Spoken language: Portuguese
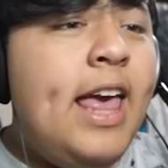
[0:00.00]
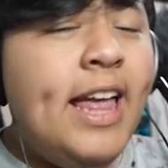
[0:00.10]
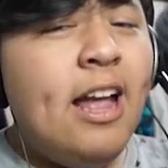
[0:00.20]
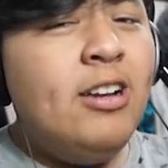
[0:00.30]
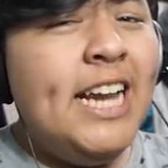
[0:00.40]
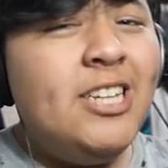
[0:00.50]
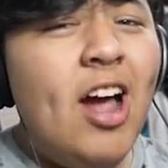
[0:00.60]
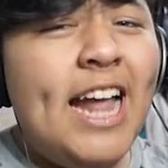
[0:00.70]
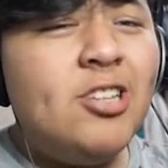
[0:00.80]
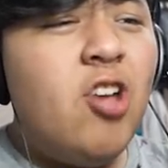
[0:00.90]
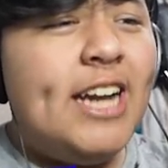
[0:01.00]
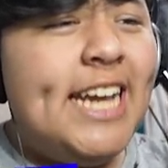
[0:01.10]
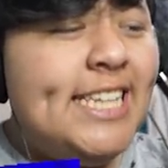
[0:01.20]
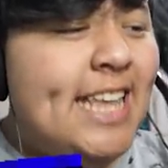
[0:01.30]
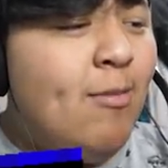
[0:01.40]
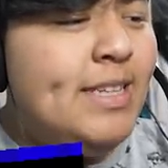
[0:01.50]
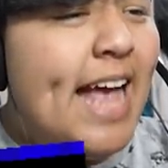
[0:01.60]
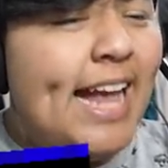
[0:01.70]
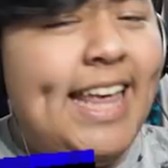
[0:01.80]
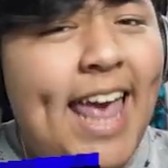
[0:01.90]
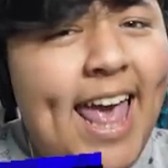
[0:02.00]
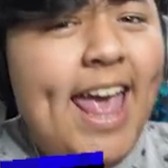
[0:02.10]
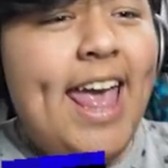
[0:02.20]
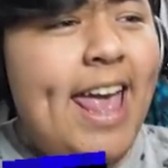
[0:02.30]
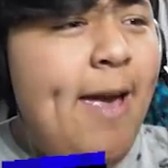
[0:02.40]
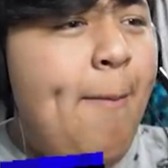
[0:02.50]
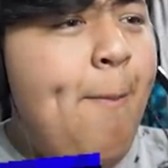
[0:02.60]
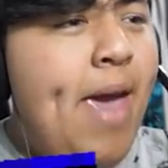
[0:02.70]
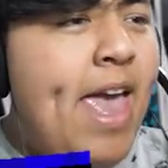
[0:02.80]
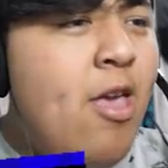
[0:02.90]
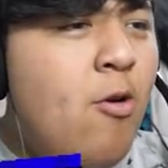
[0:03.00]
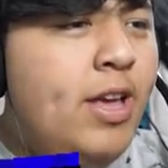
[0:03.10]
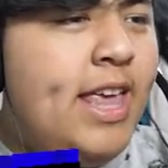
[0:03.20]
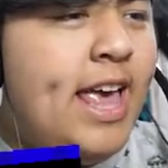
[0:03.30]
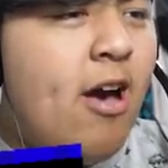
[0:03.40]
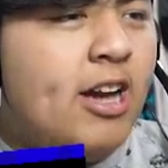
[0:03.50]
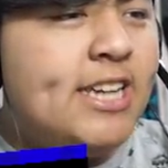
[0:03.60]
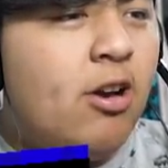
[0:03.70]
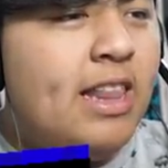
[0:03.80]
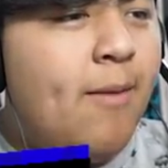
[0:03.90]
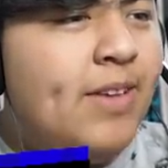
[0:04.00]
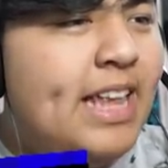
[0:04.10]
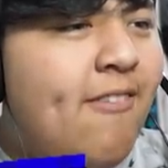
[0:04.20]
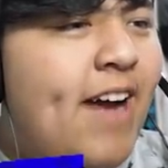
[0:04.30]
Então, gente, olha só. Já estamos aqui e meio que... Eu acho que agora dá pra bater na